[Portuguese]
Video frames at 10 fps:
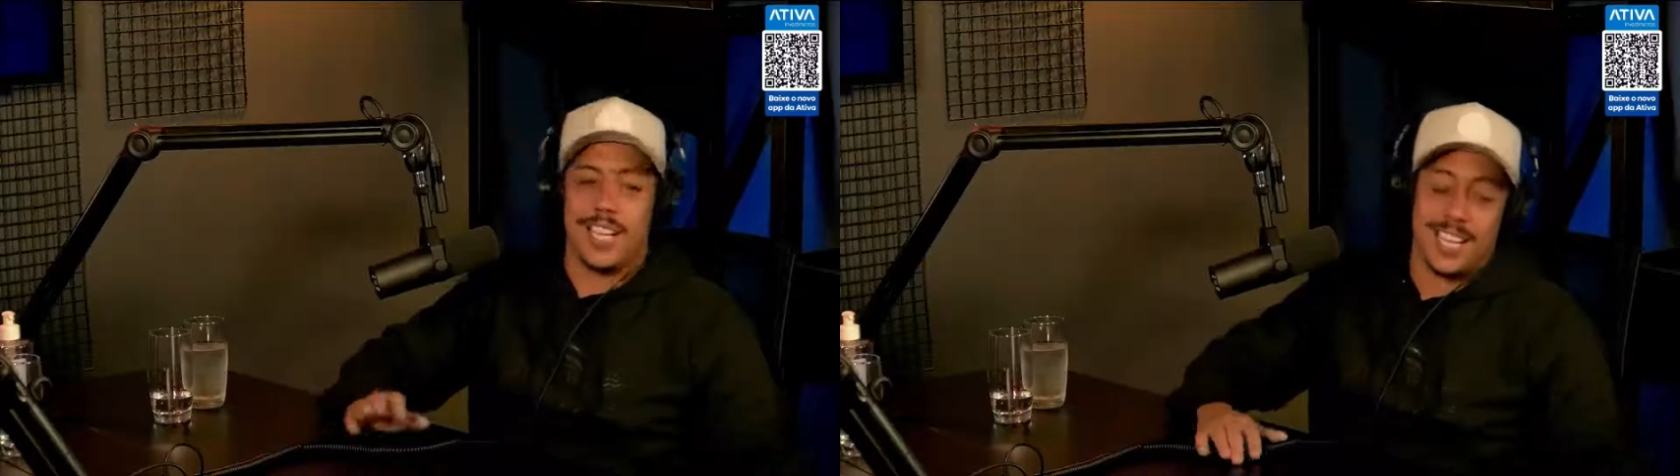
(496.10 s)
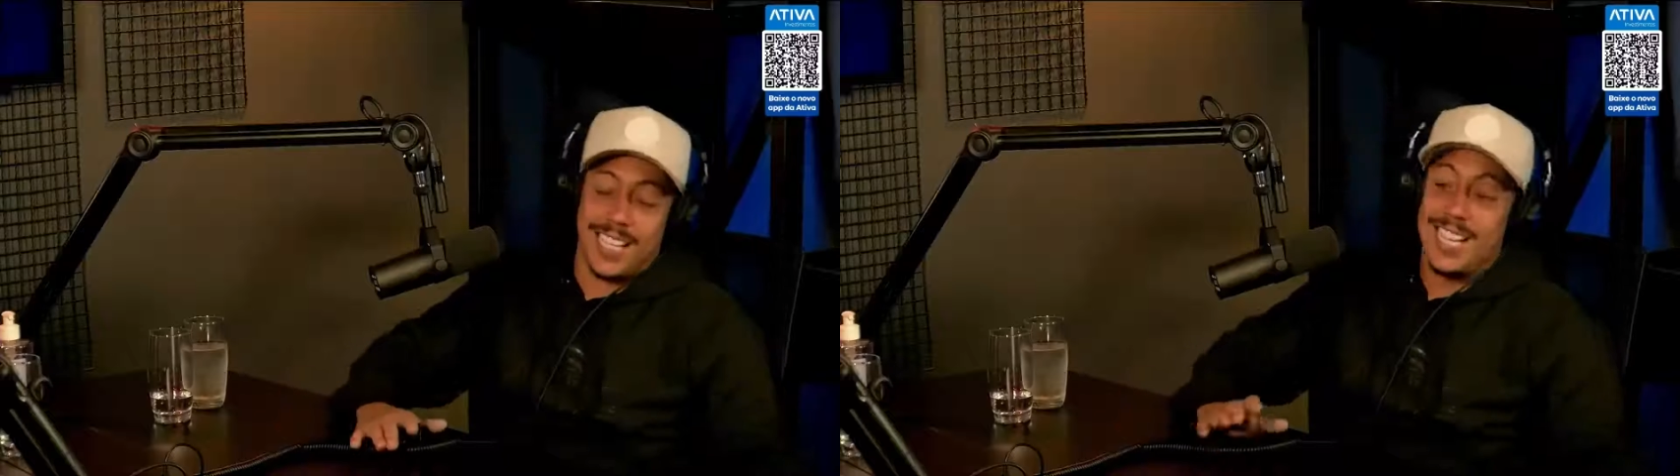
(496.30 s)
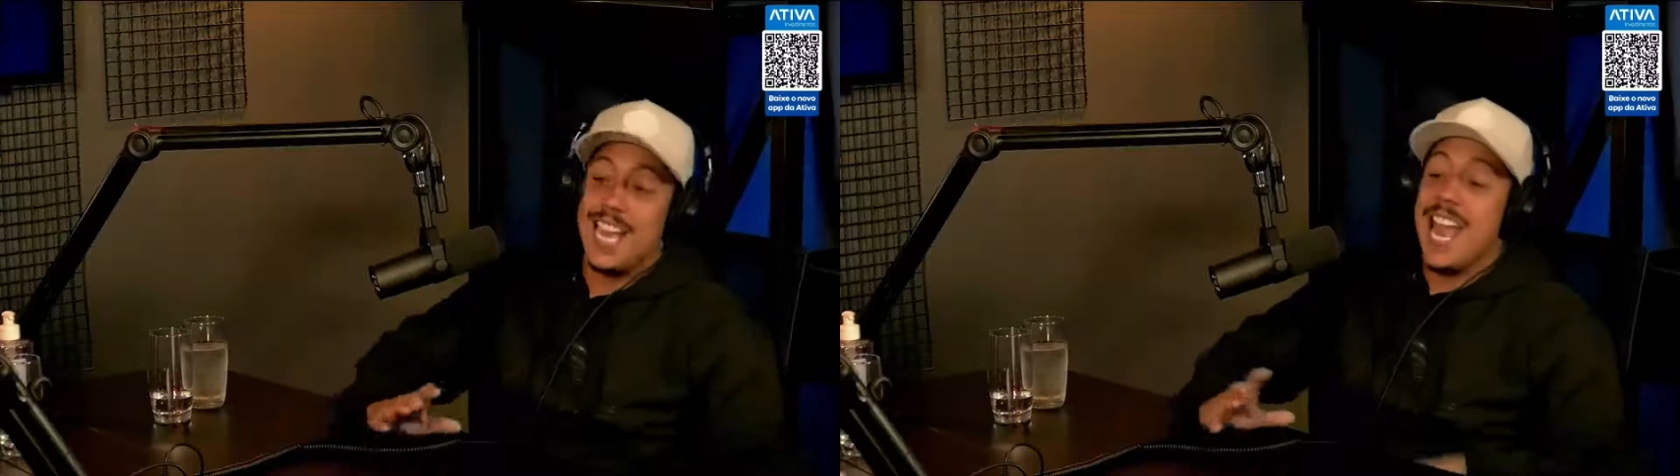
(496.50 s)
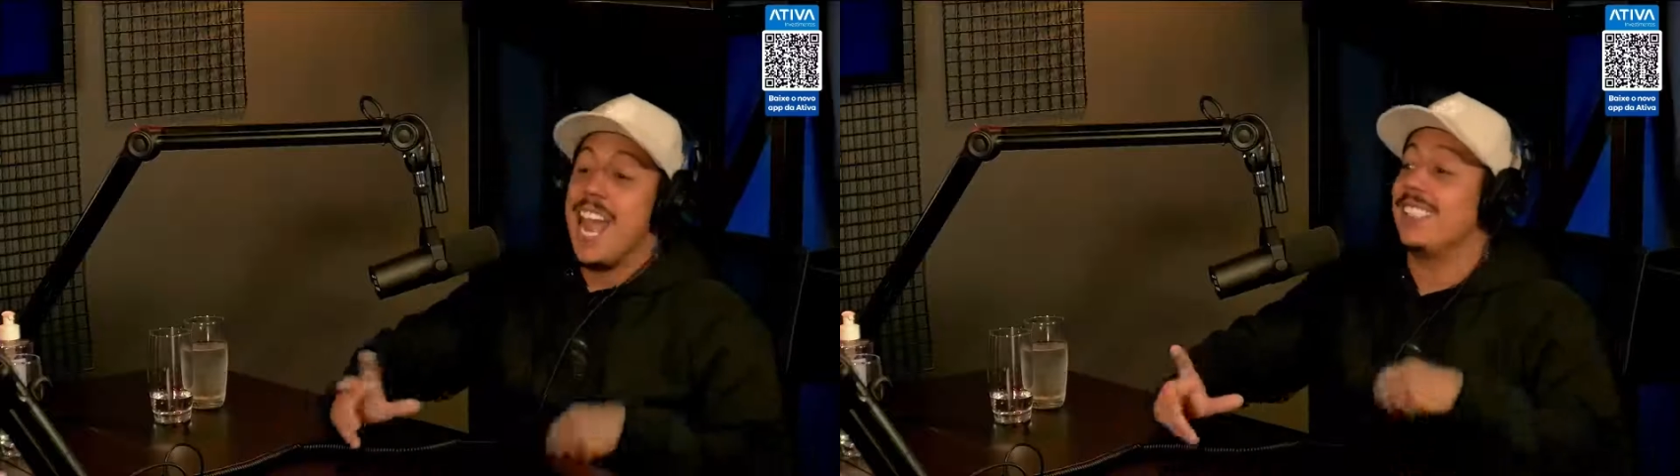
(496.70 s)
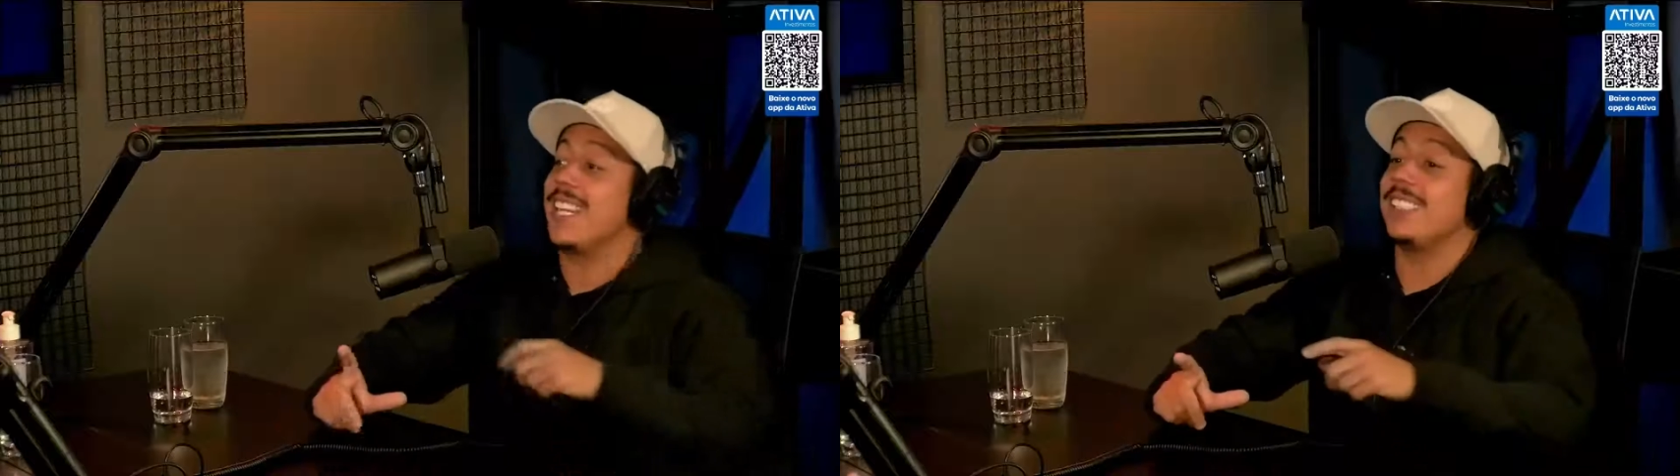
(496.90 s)
uns cara que, é- que
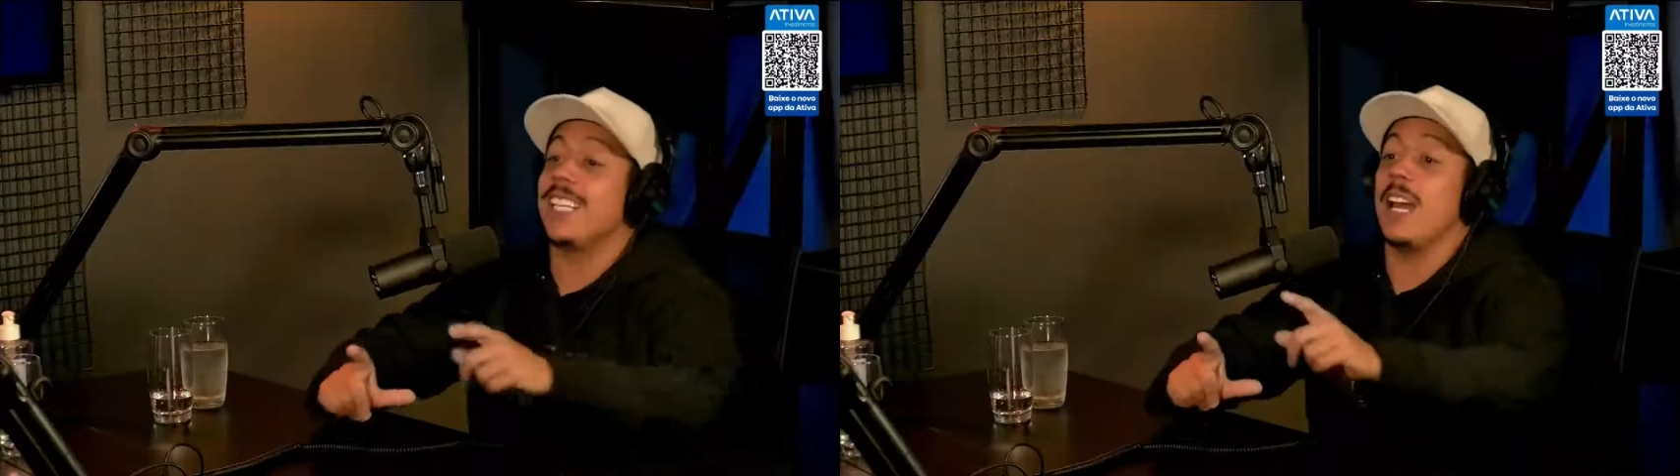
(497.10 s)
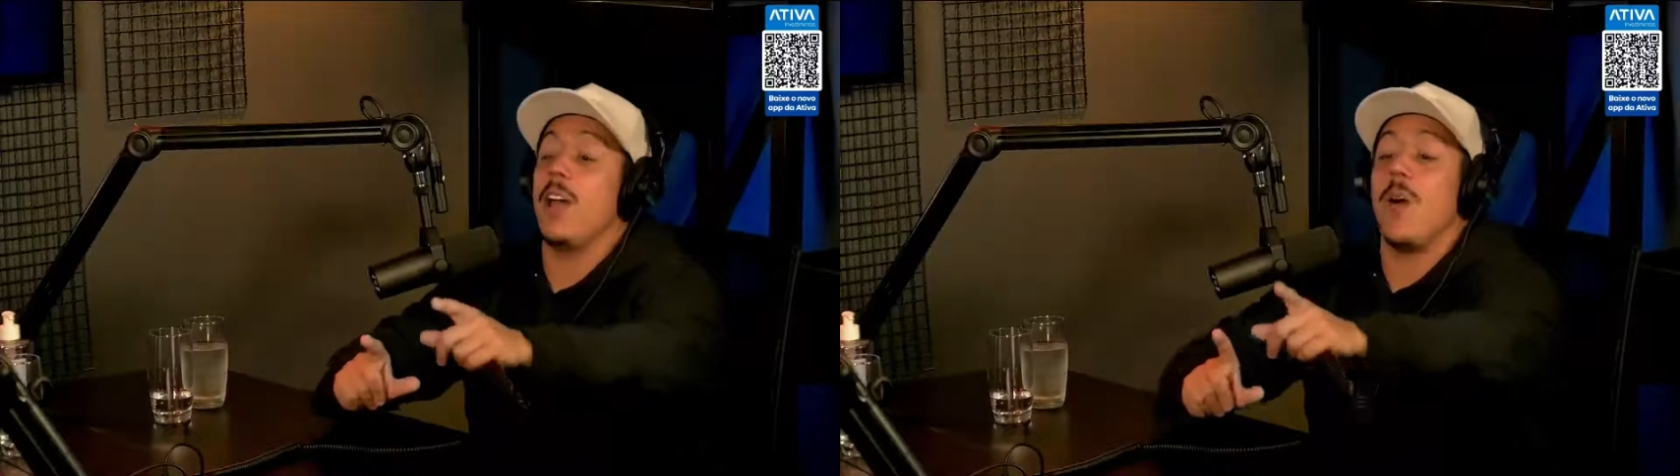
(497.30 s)
é, imbecil,